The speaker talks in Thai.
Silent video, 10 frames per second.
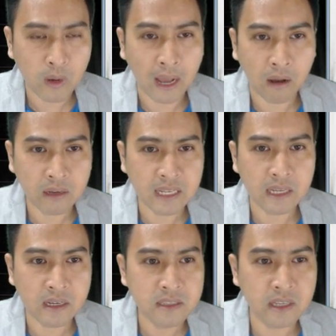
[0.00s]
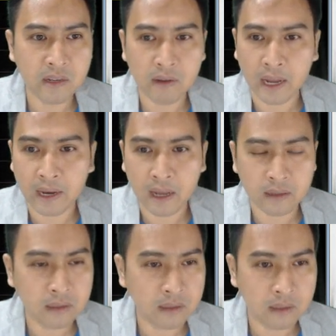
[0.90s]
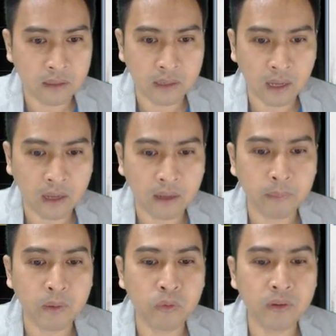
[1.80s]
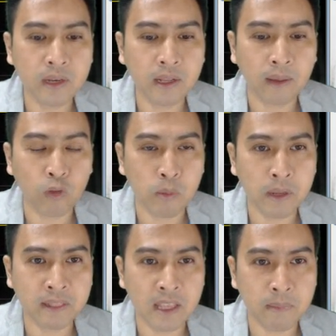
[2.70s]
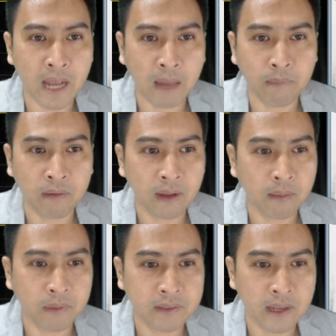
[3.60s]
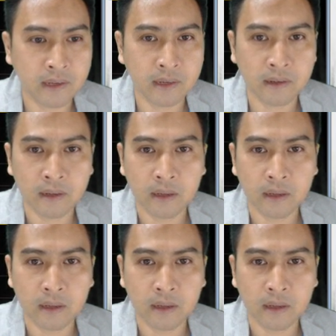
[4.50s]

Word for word: หลังก็ดีขึ้นเช่นเดียวกันนะนะไปดูสักนิดหนึ่งครับตัวนี้ไม่ได้ตีมานานแล้วนะไปเช็คนิดหนึ่ง